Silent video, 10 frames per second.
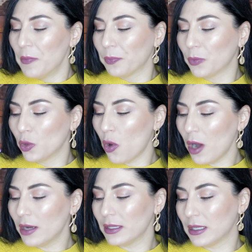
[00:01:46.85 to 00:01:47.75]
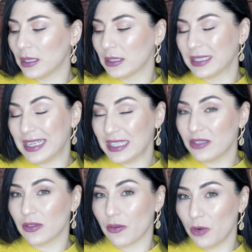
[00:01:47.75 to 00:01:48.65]
но э,
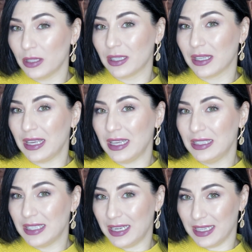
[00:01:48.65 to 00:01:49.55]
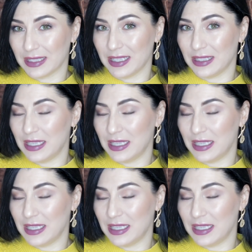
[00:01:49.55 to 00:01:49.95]
средство довольно-таки интересное,